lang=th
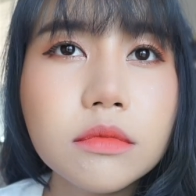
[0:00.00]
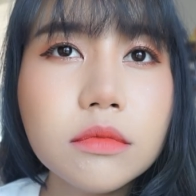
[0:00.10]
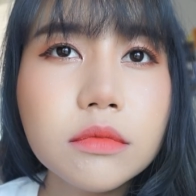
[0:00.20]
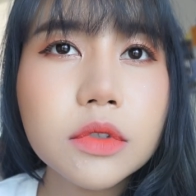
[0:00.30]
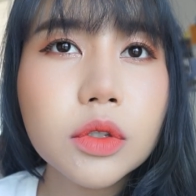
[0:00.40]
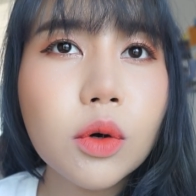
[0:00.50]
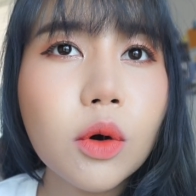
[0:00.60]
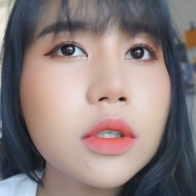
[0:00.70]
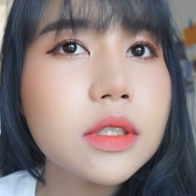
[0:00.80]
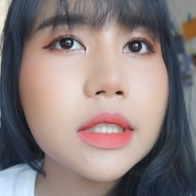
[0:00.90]
อืมทุก
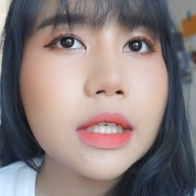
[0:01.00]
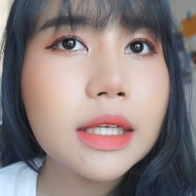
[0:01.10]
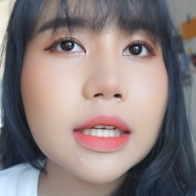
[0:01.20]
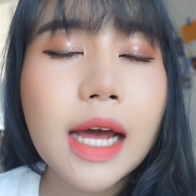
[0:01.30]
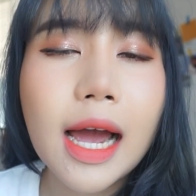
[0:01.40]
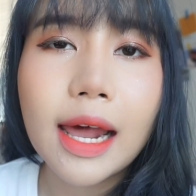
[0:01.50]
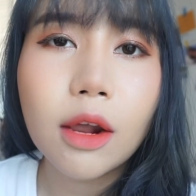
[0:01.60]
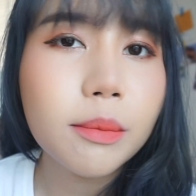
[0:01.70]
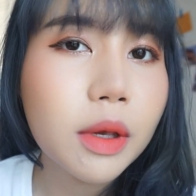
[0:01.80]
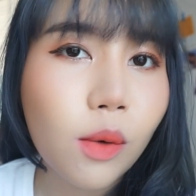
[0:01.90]
คนสีนี้ทา
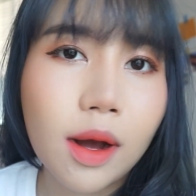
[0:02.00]
แล้วมี